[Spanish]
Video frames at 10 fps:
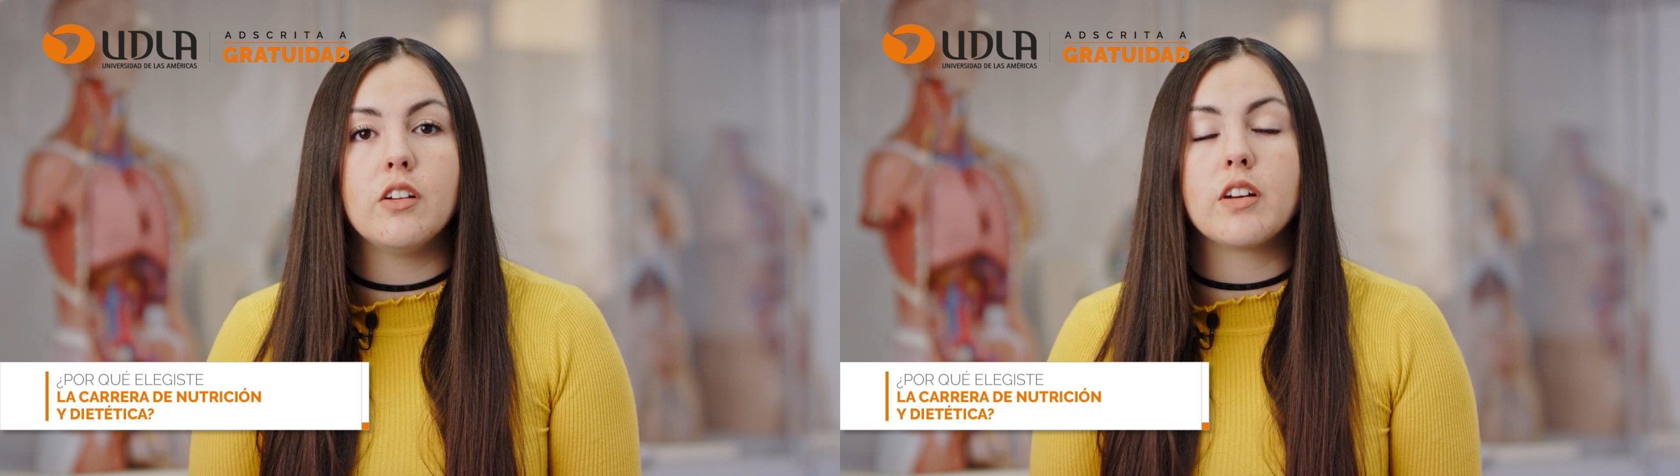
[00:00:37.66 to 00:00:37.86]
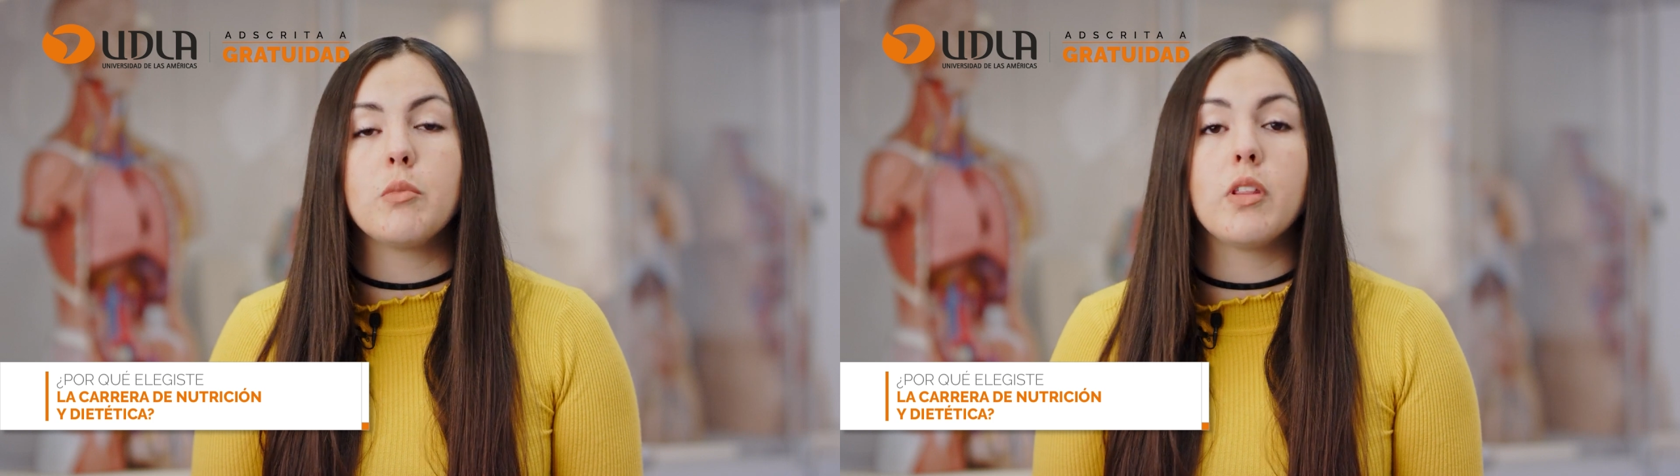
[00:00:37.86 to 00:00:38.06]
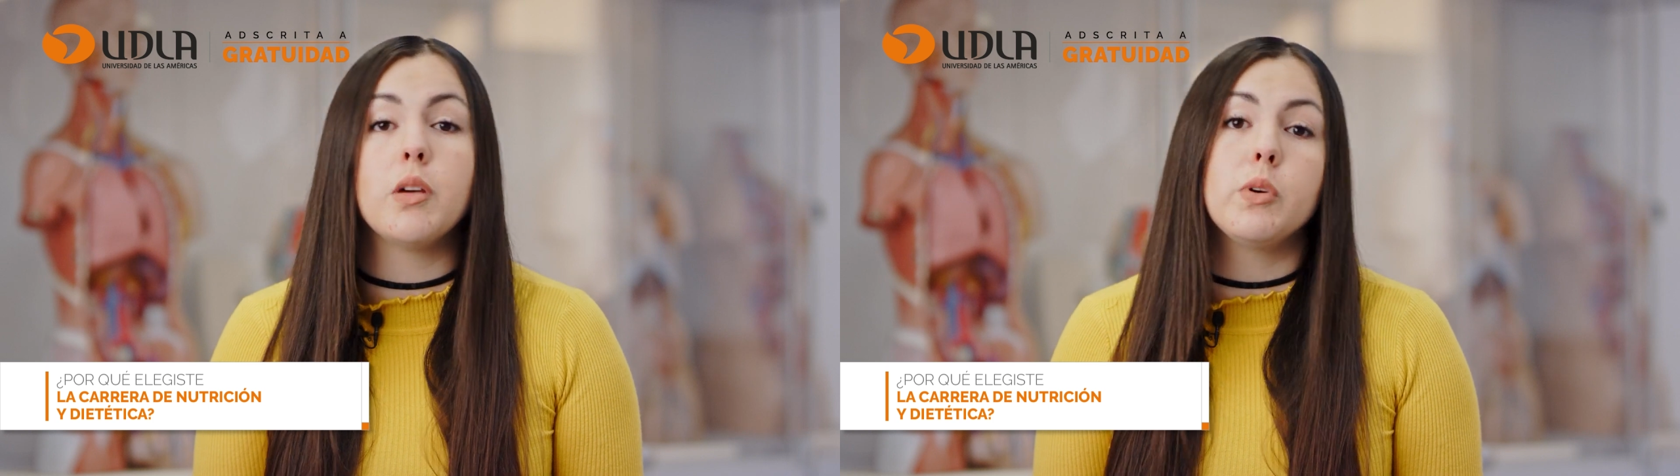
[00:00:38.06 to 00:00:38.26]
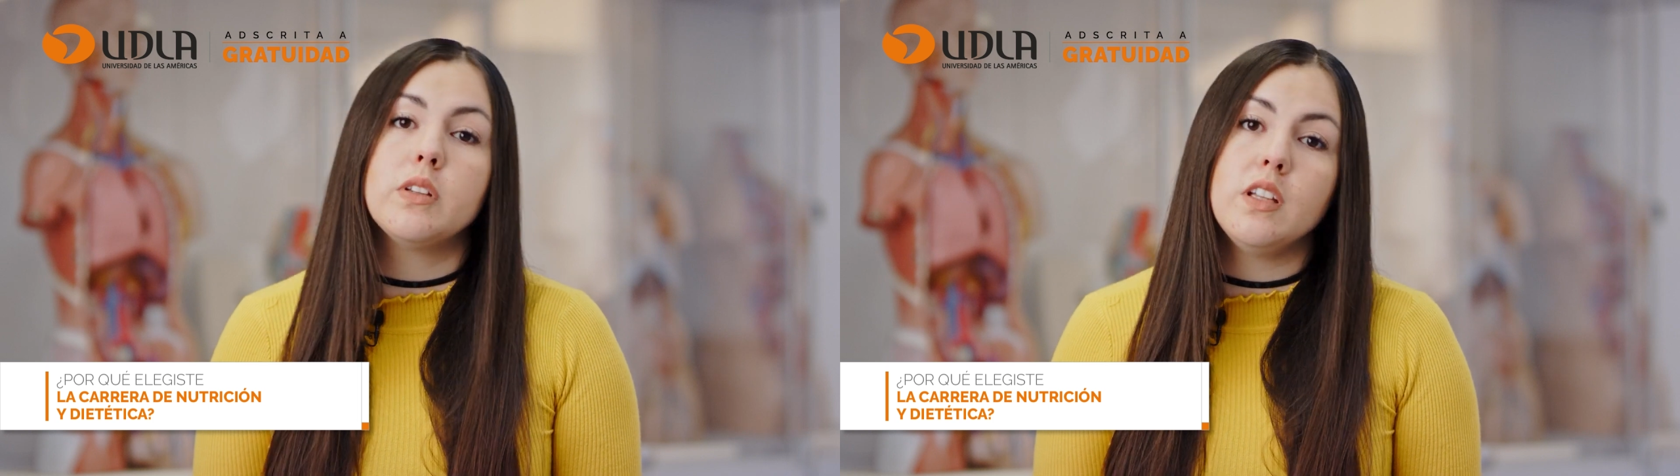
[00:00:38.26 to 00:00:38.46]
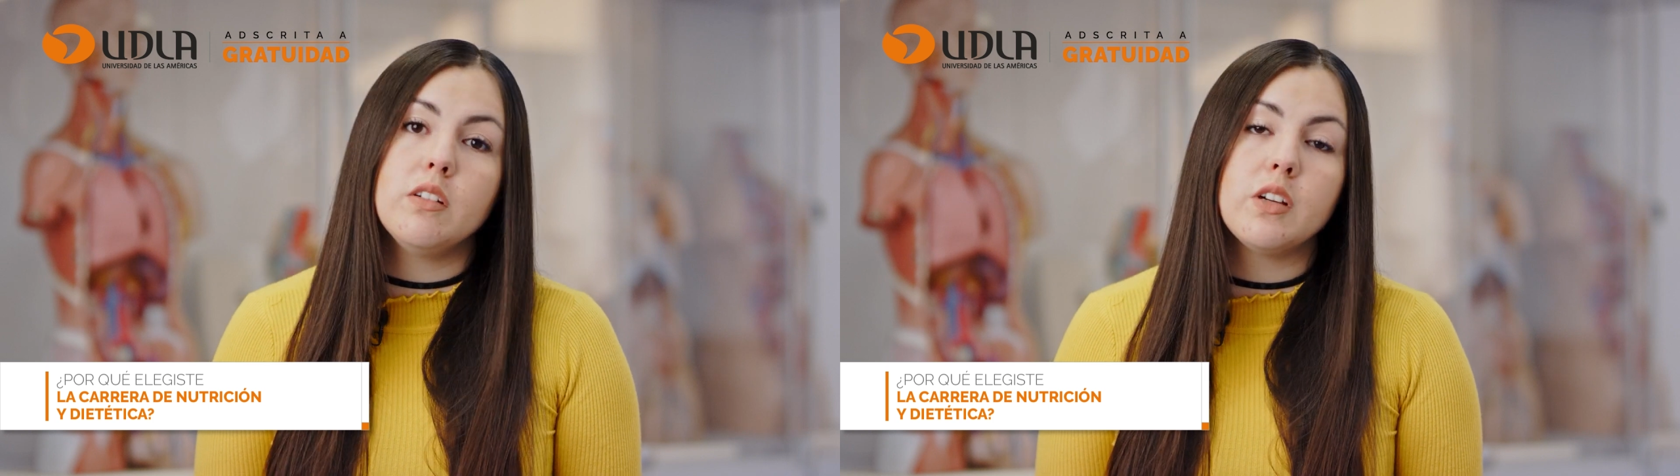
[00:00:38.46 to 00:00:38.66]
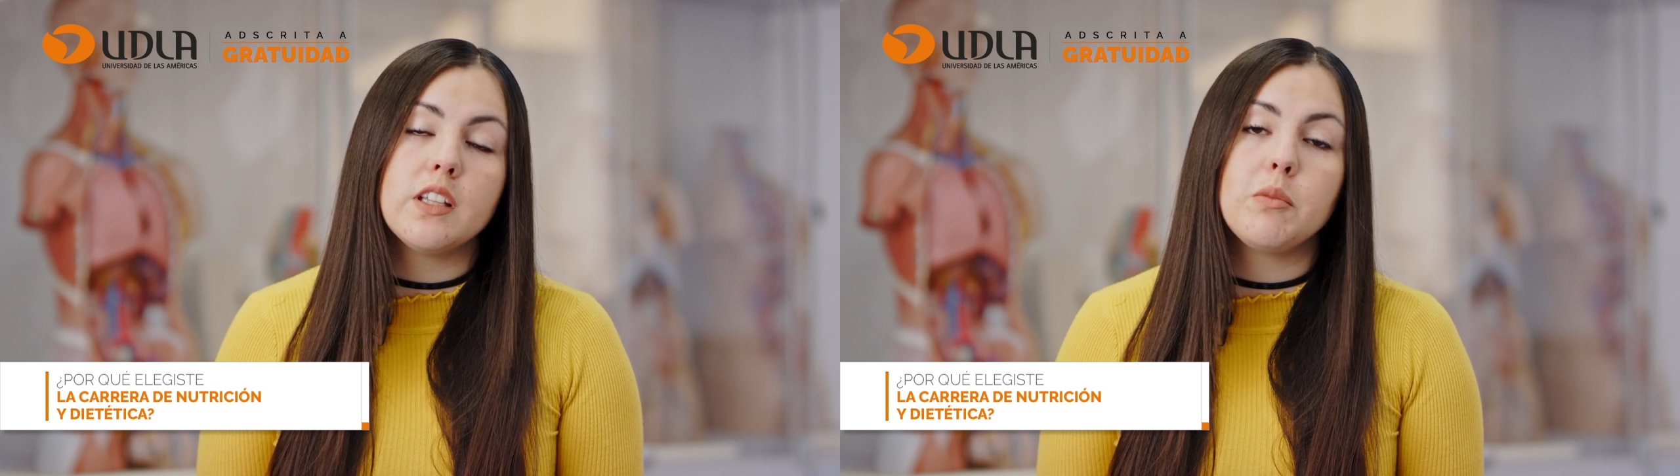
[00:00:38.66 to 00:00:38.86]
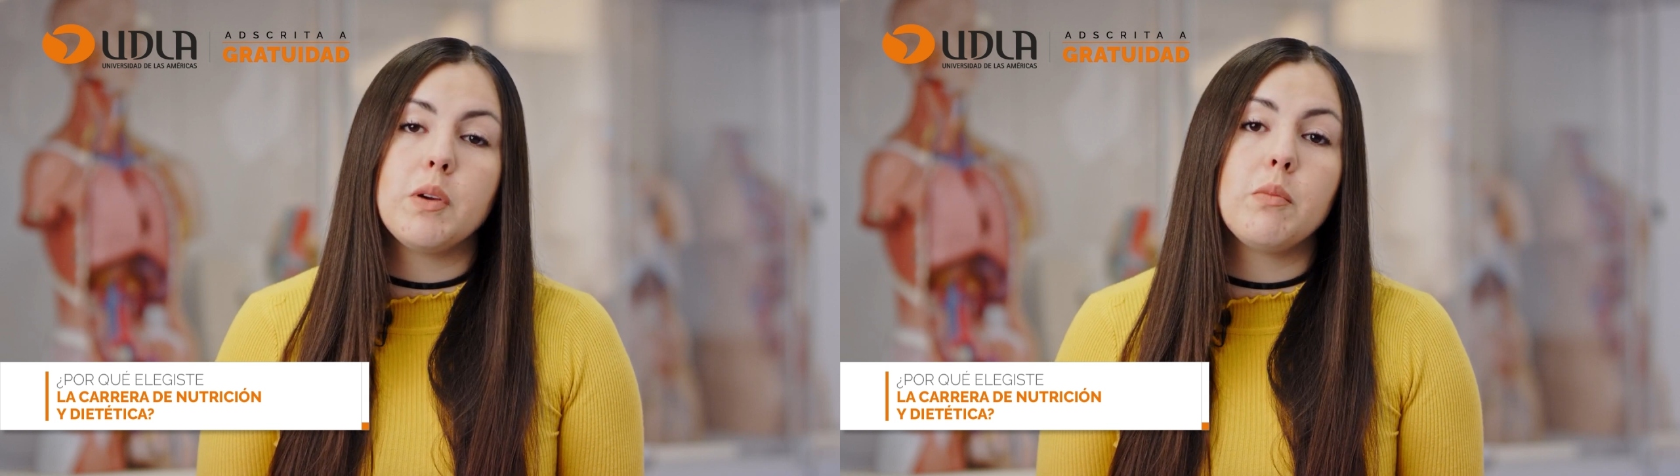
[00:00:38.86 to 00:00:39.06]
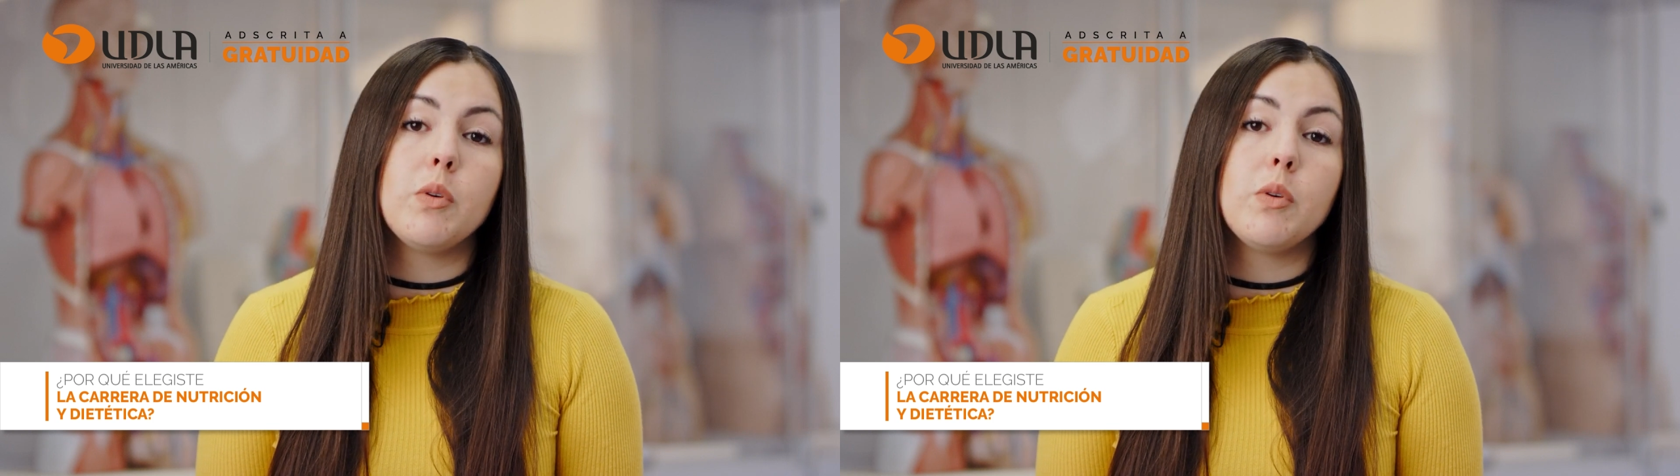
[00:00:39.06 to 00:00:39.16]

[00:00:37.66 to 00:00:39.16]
los ramos deportivos, que también